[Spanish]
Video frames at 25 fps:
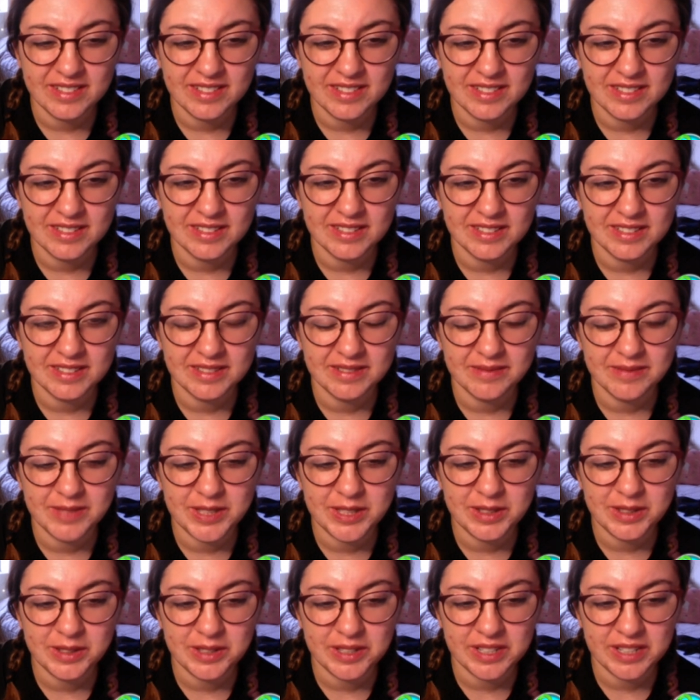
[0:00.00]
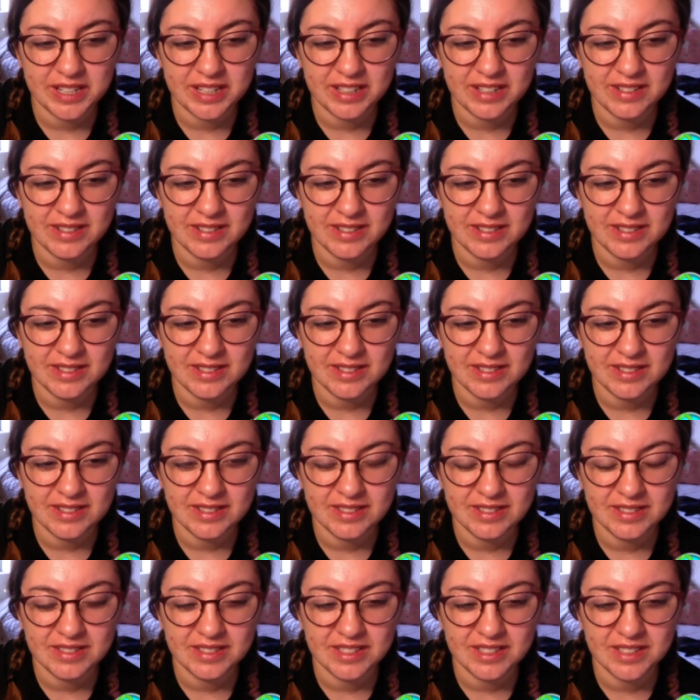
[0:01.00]
Con bichos raros,
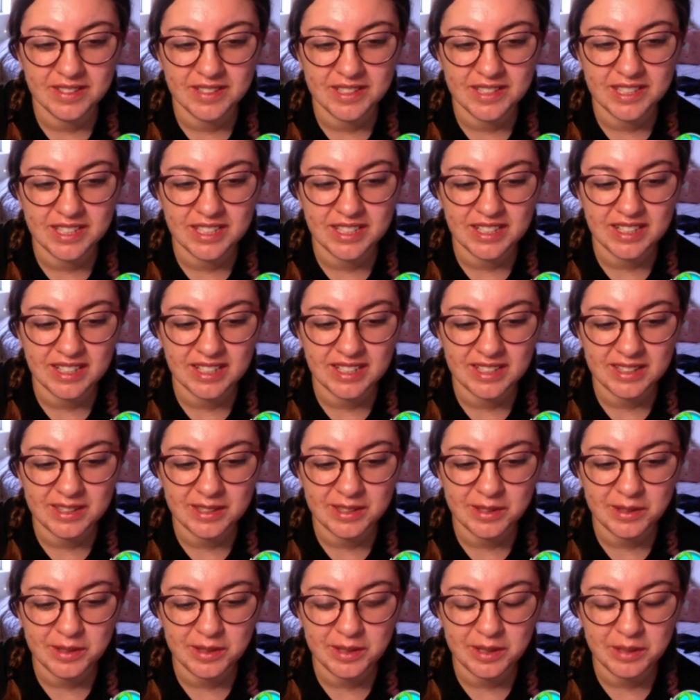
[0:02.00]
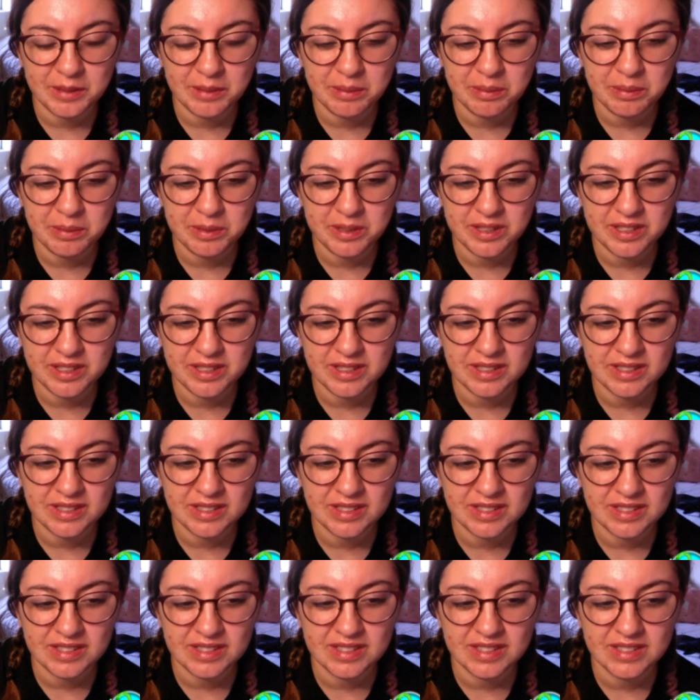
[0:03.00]
con Sebastián Castro y
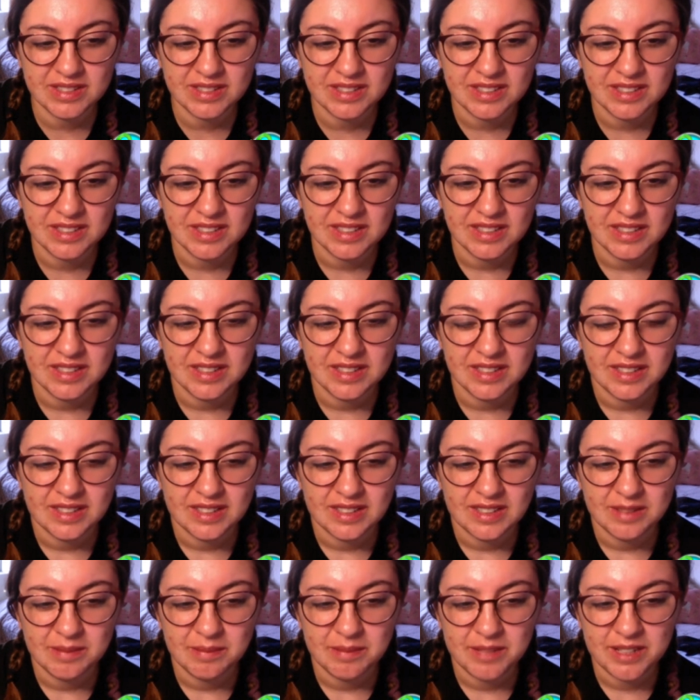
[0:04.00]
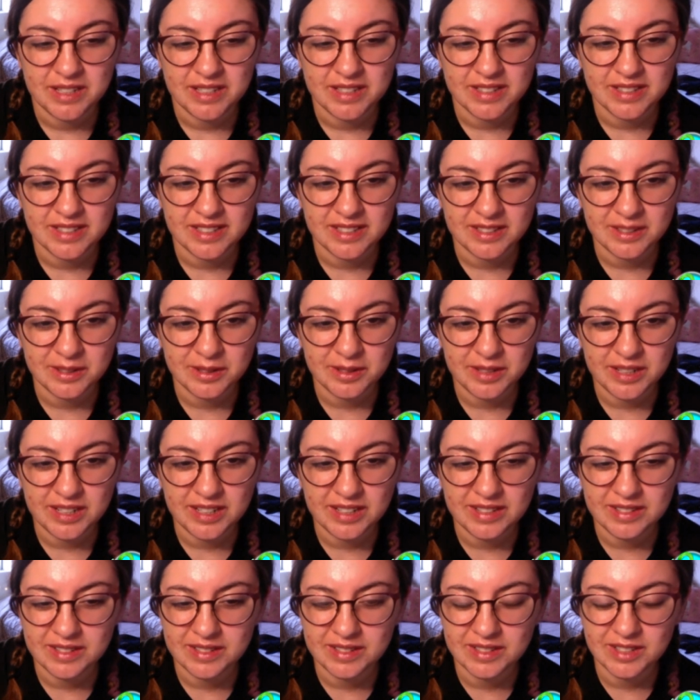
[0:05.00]
después me lancé
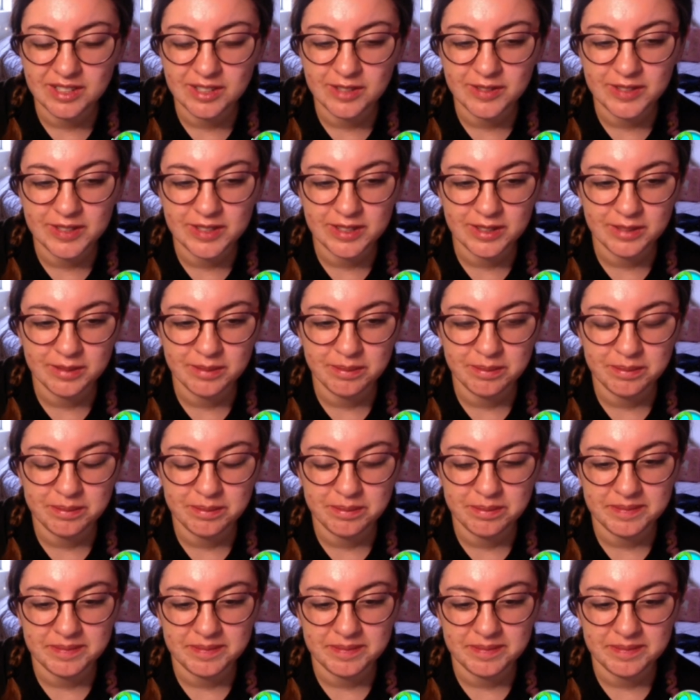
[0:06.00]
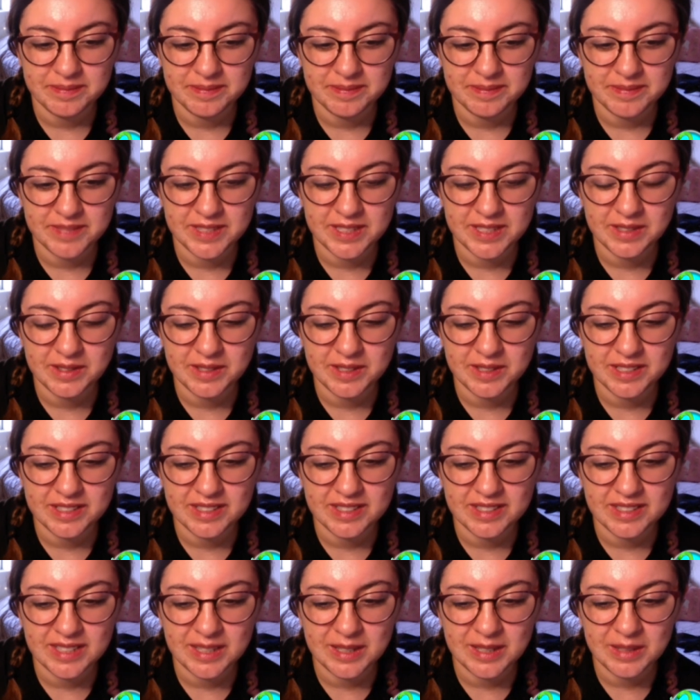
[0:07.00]
sola con Coffee Shop. Y con
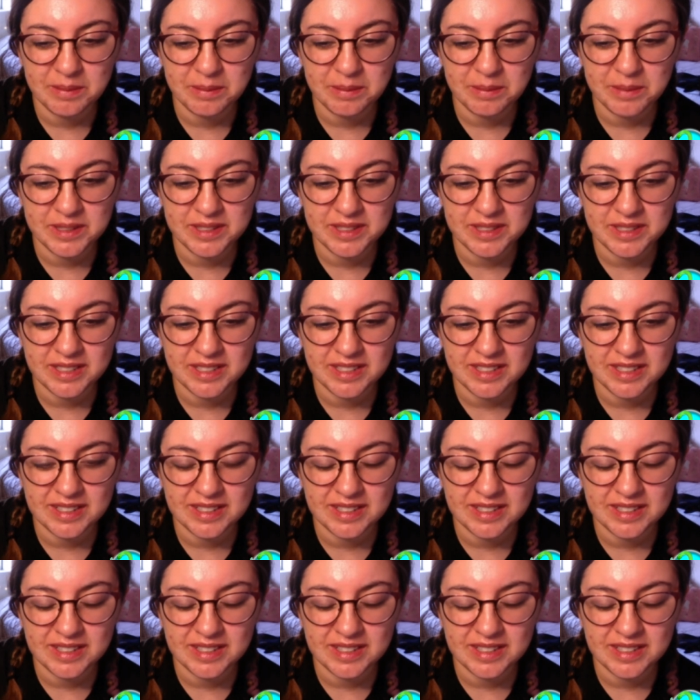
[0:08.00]
ese ya empecé a